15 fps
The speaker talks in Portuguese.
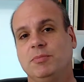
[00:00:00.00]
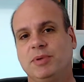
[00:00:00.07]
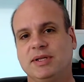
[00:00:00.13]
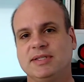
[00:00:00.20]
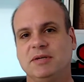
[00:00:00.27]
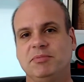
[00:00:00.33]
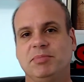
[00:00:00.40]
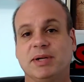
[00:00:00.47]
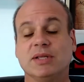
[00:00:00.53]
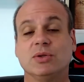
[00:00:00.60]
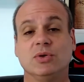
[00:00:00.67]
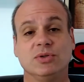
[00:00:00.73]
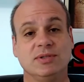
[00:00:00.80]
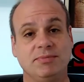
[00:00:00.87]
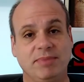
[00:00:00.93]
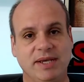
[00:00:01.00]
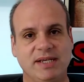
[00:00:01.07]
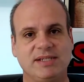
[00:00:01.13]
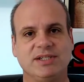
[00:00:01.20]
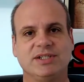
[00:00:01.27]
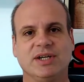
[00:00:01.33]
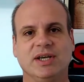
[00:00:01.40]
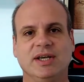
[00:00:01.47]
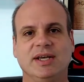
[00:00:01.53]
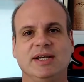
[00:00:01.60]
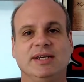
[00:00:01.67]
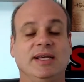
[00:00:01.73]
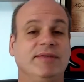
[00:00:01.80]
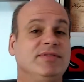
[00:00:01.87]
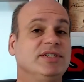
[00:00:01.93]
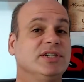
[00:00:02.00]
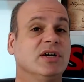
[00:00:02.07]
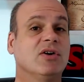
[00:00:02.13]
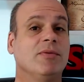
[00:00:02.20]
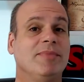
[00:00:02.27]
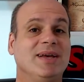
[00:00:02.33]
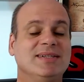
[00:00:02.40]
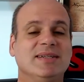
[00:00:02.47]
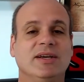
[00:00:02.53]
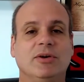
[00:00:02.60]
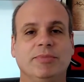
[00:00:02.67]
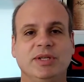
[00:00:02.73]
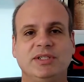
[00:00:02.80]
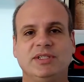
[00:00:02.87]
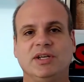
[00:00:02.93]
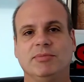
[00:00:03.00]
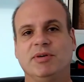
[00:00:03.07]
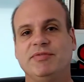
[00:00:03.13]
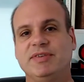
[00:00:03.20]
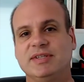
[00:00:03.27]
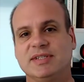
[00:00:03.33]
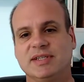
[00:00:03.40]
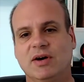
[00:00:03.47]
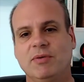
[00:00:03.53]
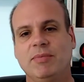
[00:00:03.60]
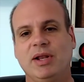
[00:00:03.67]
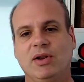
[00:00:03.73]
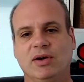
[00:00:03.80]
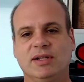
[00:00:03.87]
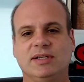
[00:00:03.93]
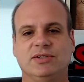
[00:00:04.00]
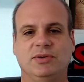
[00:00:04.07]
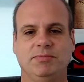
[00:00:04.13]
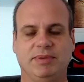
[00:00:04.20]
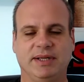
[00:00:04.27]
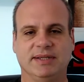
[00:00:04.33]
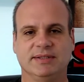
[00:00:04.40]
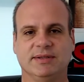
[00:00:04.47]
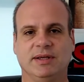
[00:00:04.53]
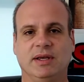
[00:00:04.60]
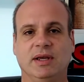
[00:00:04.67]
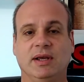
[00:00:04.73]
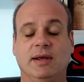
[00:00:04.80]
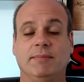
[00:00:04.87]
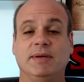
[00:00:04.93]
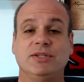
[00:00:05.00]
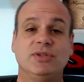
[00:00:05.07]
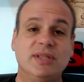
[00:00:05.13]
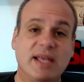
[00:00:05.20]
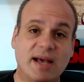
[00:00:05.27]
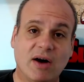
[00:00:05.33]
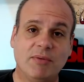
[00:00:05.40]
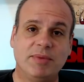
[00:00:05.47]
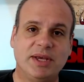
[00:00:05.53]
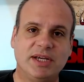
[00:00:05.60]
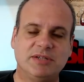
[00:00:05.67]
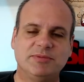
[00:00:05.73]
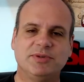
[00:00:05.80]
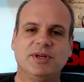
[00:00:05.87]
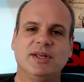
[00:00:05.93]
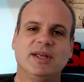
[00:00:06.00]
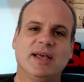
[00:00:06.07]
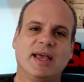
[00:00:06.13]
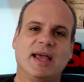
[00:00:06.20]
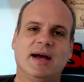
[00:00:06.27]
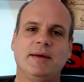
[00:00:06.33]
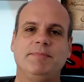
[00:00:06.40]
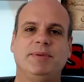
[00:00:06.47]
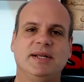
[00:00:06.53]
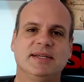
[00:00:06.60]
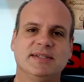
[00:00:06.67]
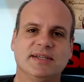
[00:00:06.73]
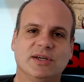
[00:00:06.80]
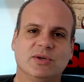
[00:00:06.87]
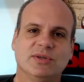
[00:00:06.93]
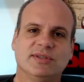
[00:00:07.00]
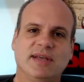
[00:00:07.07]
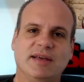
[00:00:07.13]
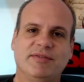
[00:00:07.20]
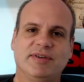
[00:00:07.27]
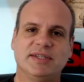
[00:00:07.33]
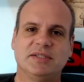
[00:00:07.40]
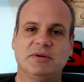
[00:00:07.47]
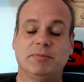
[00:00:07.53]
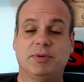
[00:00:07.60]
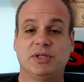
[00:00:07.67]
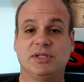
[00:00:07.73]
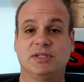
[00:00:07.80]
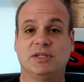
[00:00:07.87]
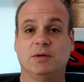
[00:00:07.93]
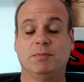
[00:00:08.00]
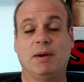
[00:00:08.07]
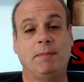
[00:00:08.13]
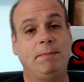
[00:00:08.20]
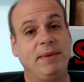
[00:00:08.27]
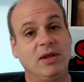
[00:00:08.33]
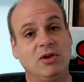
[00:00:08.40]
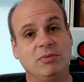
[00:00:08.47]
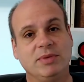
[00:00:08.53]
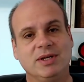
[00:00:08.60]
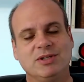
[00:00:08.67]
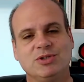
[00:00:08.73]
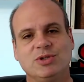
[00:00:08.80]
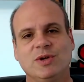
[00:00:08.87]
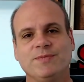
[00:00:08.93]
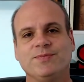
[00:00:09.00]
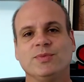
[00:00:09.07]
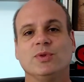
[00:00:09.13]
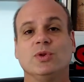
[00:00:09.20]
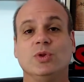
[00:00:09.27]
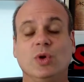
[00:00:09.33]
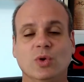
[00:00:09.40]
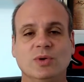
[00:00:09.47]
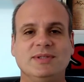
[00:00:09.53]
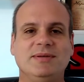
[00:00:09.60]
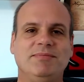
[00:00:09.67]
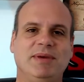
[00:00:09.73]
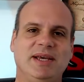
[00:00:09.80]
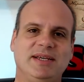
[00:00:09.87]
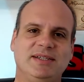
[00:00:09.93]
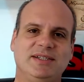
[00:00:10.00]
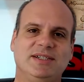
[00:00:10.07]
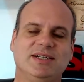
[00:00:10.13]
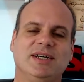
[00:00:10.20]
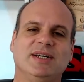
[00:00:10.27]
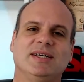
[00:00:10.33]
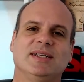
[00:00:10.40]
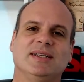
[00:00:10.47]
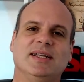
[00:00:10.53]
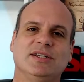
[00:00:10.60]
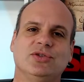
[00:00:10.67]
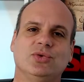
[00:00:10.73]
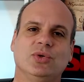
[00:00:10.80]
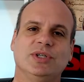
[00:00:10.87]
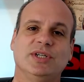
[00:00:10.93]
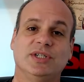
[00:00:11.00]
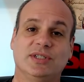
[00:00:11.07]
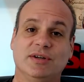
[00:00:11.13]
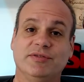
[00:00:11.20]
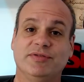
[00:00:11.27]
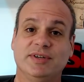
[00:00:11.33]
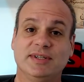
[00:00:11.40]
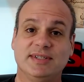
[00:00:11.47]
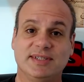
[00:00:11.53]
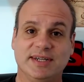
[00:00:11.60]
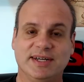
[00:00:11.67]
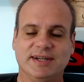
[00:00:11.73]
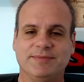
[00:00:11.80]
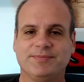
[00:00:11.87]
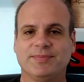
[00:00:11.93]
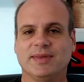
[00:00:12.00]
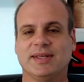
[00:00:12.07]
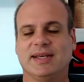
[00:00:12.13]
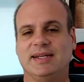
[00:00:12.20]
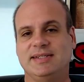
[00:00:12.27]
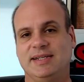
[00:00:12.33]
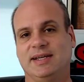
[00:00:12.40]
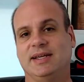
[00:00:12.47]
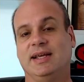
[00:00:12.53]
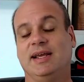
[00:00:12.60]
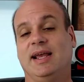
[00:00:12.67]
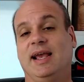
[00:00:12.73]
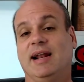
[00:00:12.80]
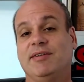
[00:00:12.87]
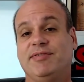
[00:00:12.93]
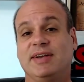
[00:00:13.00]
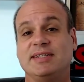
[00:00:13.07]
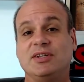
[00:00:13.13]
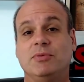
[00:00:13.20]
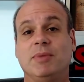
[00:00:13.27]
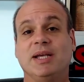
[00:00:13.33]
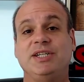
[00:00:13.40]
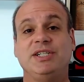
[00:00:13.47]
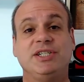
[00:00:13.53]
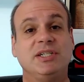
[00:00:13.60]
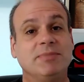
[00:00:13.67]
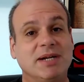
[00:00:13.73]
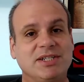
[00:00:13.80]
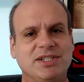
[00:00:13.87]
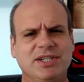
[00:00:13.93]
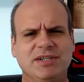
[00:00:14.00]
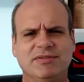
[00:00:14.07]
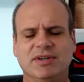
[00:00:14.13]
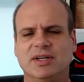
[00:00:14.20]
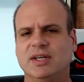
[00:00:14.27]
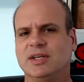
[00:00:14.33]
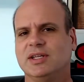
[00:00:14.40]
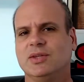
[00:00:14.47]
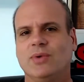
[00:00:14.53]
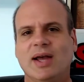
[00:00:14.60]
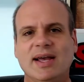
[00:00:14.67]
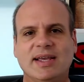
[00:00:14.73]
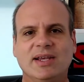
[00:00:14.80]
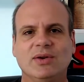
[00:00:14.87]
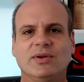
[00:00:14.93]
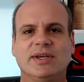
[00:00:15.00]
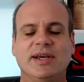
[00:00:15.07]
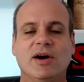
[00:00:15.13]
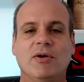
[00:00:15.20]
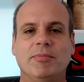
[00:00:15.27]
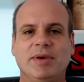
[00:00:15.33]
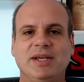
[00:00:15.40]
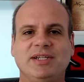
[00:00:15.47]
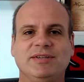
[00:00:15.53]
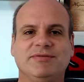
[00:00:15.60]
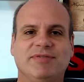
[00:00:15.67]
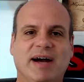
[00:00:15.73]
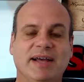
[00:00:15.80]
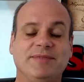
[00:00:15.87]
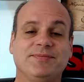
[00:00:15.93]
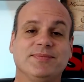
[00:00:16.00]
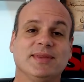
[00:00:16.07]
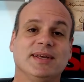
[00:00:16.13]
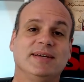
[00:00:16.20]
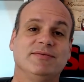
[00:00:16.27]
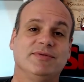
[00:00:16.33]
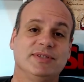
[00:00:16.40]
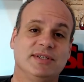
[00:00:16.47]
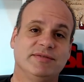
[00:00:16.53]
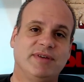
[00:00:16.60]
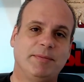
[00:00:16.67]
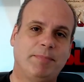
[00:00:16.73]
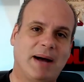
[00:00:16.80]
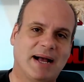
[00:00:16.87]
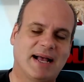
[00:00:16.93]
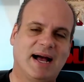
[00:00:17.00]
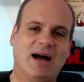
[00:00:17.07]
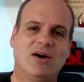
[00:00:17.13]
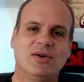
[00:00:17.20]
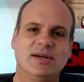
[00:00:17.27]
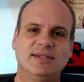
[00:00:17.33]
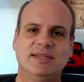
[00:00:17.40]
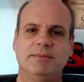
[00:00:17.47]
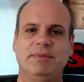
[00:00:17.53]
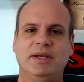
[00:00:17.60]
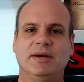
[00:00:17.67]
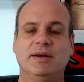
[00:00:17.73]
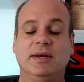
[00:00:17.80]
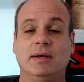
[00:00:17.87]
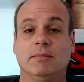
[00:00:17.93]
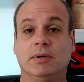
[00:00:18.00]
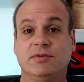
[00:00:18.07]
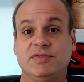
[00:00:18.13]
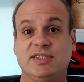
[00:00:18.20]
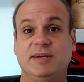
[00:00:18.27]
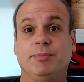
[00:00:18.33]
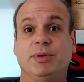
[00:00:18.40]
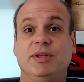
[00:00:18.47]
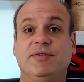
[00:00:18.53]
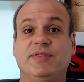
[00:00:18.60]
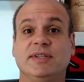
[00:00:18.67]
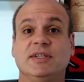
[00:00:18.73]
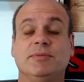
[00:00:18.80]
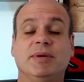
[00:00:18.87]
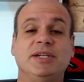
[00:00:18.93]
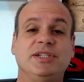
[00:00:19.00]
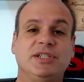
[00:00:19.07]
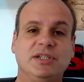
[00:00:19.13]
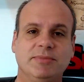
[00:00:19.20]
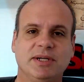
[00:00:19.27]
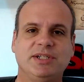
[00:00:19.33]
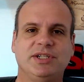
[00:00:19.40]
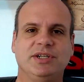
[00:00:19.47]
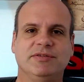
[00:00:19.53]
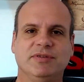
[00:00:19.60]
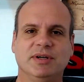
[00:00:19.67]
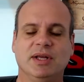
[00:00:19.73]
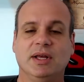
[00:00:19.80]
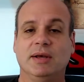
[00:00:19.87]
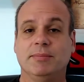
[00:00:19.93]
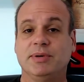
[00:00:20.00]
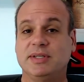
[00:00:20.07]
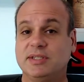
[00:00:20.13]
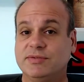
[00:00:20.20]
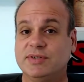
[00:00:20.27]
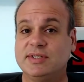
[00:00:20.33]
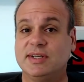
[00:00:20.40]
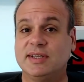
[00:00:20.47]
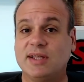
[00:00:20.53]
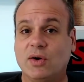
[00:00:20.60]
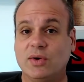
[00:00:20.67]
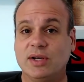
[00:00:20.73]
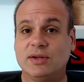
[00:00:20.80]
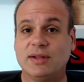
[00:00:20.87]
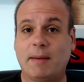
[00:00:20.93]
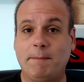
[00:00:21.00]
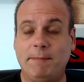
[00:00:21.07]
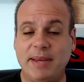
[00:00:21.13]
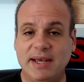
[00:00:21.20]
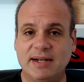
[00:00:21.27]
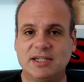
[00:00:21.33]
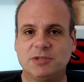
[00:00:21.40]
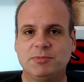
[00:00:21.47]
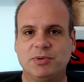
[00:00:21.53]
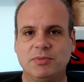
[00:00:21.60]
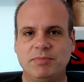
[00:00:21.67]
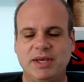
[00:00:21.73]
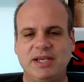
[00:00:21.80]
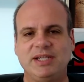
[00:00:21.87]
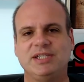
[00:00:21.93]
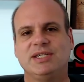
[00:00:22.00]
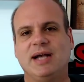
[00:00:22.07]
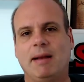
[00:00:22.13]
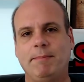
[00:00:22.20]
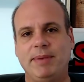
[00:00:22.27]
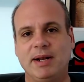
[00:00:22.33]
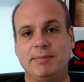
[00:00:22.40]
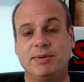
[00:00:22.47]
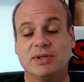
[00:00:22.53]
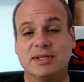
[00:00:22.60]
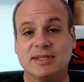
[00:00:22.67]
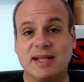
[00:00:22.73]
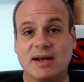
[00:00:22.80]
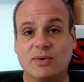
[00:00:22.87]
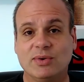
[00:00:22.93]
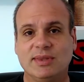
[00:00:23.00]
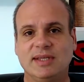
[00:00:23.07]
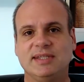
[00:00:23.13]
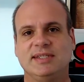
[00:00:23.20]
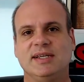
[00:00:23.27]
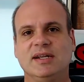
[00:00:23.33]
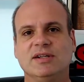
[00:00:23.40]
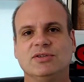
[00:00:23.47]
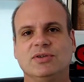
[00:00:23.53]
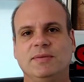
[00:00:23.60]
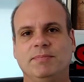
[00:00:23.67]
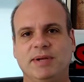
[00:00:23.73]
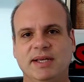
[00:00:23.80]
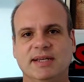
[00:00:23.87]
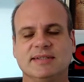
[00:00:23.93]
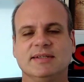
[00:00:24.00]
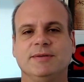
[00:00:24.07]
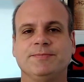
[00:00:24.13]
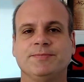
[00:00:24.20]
exemplo, para 12 meses. E aí você já começa a realmente ter uma visão melhor da sua empresa. Mas o ideal mesmo é a empresa que consegue fazer uma projeção para pelo menos 12 meses da sua gestão financeira. Quer dizer, ela fazer uma estimativa, não é aquilo que realmente vai você vai pagar ou receber, para você poder fazer uma estimativa. Porque se você está olhando apenas para o mês, apenas para o que está acontecendo na sua empresa,